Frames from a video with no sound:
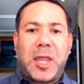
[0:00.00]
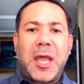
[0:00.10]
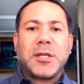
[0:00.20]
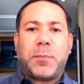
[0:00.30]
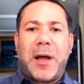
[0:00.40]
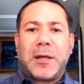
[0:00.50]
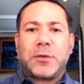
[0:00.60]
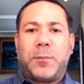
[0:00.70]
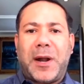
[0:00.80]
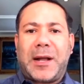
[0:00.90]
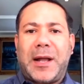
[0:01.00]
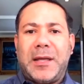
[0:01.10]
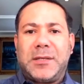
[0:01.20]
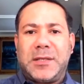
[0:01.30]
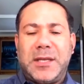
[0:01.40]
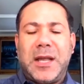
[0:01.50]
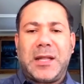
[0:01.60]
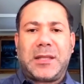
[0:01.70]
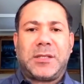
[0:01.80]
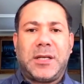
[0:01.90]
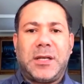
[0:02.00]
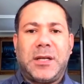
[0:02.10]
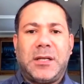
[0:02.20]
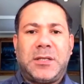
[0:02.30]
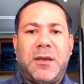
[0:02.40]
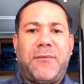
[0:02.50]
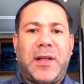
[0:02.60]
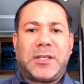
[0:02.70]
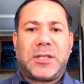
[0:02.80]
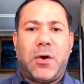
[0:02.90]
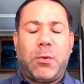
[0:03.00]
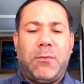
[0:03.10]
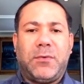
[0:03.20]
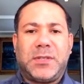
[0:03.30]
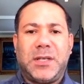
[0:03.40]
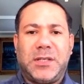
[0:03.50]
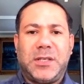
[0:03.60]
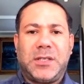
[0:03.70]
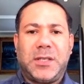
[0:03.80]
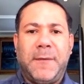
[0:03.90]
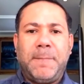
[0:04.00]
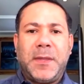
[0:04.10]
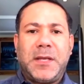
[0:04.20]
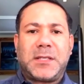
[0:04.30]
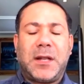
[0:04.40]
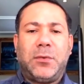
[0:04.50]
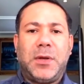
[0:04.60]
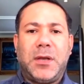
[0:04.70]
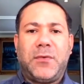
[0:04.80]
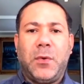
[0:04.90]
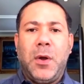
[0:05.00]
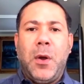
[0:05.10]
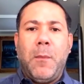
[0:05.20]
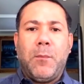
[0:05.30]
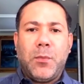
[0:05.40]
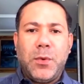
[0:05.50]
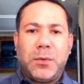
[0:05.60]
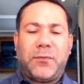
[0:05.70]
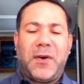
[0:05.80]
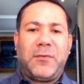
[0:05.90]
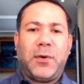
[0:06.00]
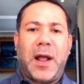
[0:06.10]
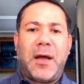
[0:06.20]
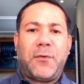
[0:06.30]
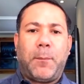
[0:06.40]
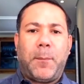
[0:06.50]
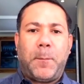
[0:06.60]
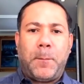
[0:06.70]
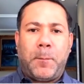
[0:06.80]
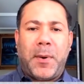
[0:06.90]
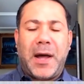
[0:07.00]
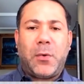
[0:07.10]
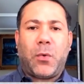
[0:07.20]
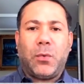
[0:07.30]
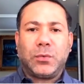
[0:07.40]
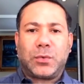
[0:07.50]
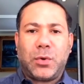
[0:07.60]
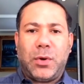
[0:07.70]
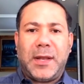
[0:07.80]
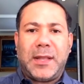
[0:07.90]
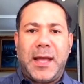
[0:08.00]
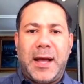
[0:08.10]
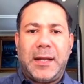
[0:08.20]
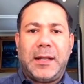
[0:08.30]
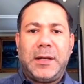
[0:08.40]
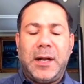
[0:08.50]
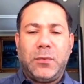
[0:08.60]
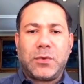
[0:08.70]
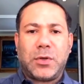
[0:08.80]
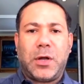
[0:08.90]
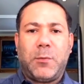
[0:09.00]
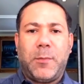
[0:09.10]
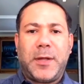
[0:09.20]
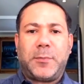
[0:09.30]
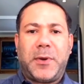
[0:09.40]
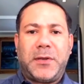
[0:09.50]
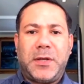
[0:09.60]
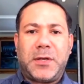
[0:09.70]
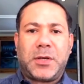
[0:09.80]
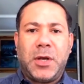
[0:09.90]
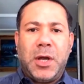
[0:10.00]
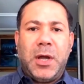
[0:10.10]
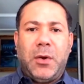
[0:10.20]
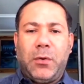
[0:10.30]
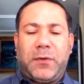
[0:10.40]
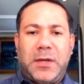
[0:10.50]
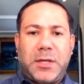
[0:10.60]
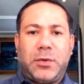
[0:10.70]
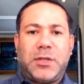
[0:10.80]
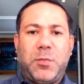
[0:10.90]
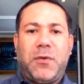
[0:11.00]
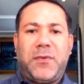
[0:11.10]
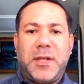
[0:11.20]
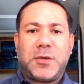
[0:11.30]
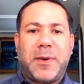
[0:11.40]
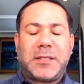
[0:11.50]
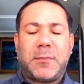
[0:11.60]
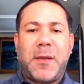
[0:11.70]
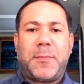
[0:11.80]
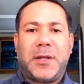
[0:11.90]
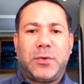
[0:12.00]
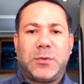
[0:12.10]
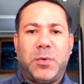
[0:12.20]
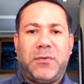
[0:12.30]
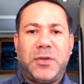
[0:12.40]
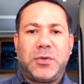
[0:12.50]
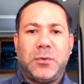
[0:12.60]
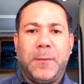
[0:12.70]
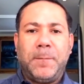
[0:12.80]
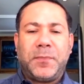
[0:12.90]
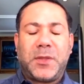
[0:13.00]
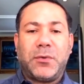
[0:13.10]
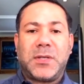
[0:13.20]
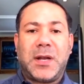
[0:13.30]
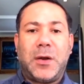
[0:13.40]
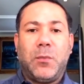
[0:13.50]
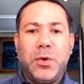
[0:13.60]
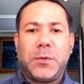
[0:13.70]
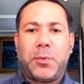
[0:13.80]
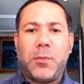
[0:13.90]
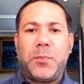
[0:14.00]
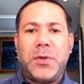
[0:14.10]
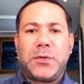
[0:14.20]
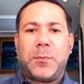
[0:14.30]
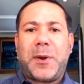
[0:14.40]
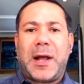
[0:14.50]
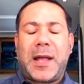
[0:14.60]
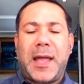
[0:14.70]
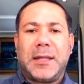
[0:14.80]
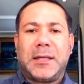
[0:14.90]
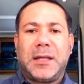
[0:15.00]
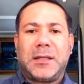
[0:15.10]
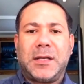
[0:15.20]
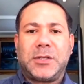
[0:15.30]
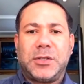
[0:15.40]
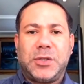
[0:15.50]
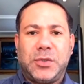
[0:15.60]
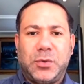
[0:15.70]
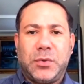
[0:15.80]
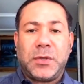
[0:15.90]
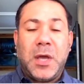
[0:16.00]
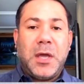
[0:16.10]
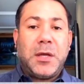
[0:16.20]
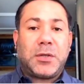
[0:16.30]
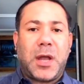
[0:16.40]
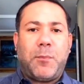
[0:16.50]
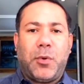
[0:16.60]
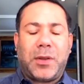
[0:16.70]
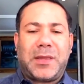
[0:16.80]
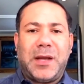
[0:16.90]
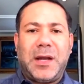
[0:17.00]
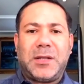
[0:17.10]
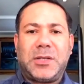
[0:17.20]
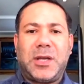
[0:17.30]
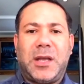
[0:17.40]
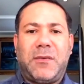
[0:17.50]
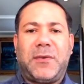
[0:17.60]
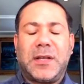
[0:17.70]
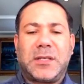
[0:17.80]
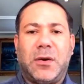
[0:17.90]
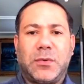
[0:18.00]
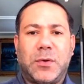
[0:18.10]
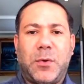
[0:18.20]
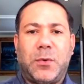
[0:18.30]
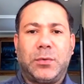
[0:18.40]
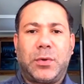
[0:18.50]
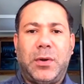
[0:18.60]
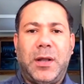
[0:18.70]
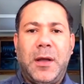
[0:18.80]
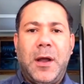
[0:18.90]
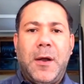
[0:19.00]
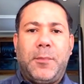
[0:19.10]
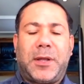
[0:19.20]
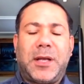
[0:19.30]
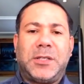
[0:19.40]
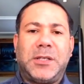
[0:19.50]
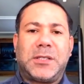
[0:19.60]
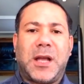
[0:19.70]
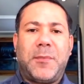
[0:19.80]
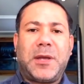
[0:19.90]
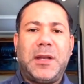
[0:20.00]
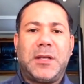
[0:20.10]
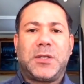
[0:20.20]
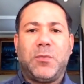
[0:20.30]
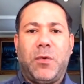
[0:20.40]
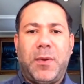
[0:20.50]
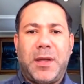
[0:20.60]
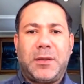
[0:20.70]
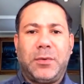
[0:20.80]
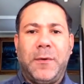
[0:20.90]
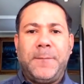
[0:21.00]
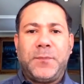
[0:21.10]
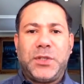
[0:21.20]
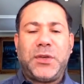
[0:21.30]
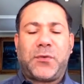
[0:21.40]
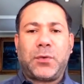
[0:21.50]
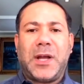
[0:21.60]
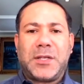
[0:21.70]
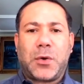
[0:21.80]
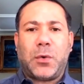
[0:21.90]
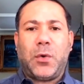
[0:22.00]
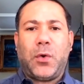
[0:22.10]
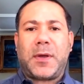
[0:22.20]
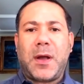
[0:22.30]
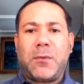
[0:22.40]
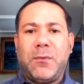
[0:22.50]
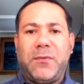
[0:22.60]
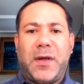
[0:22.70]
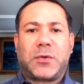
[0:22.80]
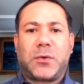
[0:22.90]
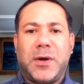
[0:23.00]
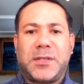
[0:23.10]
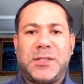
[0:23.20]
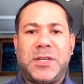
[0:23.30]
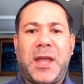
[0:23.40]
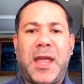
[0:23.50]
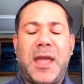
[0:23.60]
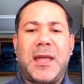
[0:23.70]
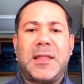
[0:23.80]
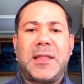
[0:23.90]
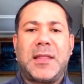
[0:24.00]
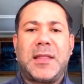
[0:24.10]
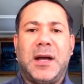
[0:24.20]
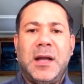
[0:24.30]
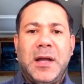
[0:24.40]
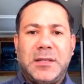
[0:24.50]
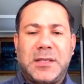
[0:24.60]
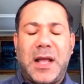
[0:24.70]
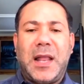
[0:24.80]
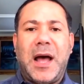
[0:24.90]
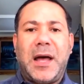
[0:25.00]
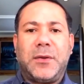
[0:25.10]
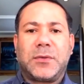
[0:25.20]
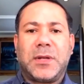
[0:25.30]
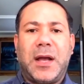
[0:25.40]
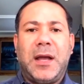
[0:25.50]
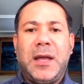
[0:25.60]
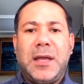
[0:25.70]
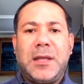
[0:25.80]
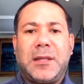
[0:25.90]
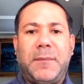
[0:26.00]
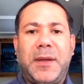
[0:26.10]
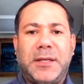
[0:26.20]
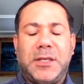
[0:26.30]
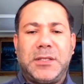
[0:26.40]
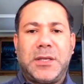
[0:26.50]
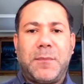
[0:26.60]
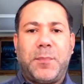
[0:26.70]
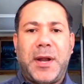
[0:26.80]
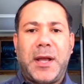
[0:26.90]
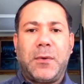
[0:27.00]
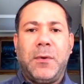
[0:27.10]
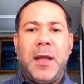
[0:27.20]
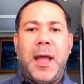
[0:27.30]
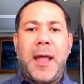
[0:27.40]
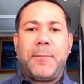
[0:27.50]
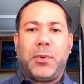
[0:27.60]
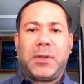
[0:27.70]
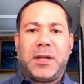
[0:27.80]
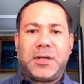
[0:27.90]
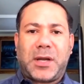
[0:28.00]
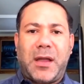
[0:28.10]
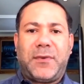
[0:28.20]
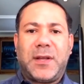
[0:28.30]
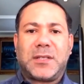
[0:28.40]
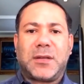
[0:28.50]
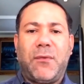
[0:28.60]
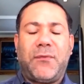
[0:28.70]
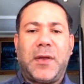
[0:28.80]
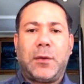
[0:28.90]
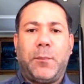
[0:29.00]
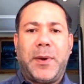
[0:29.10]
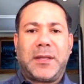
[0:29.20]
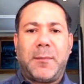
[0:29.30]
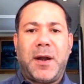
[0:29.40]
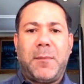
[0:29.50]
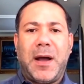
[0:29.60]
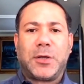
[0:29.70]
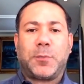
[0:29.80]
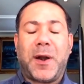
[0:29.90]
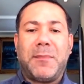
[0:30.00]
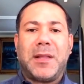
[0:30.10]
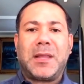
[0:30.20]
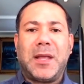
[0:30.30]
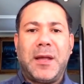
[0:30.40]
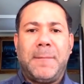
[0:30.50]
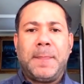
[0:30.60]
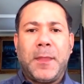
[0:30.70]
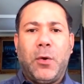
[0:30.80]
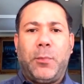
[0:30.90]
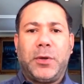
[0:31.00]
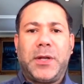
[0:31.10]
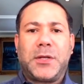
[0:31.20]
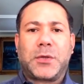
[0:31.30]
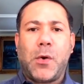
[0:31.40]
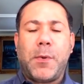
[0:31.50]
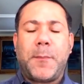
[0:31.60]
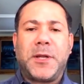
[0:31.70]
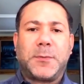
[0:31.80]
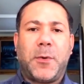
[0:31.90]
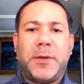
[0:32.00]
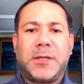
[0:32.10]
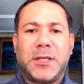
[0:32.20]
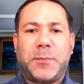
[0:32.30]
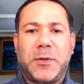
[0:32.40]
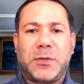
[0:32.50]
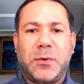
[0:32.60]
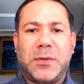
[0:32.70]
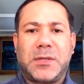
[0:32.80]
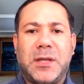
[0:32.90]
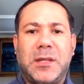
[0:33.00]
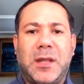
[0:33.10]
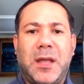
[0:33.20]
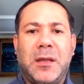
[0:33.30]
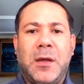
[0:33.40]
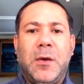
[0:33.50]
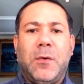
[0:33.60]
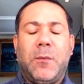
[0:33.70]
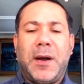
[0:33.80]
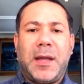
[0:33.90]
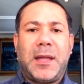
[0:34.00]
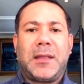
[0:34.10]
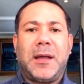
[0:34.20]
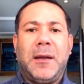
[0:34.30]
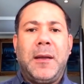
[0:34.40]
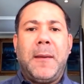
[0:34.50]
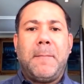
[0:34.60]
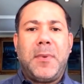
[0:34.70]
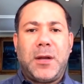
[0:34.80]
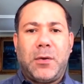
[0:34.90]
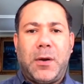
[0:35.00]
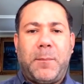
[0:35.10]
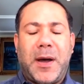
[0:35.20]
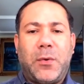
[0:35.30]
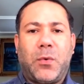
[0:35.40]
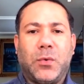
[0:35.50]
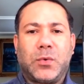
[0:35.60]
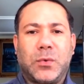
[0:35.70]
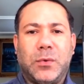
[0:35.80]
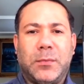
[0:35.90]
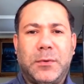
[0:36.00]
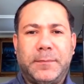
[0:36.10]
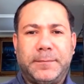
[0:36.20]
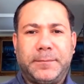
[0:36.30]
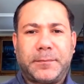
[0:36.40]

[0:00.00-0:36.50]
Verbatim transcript: Tem espaço para cair sim, a taxa de inflação, como você disse, está no nível muito favorável para o controle dela, não só no momento presente, ou seja, 2020, mas também para 2021, tem um cenário muito propício para a queda da taxa de juros. Isso é importante, a inflação sob controle, porque a gente sabe que neste momento de dificuldade econômica, com vários cortes de renda, de salários né, e também de desemprego, é importante que a inflação fique num patamar baixo para manter o poder de compra, principalmente das pessoas que têm uma renda menor para o consumo.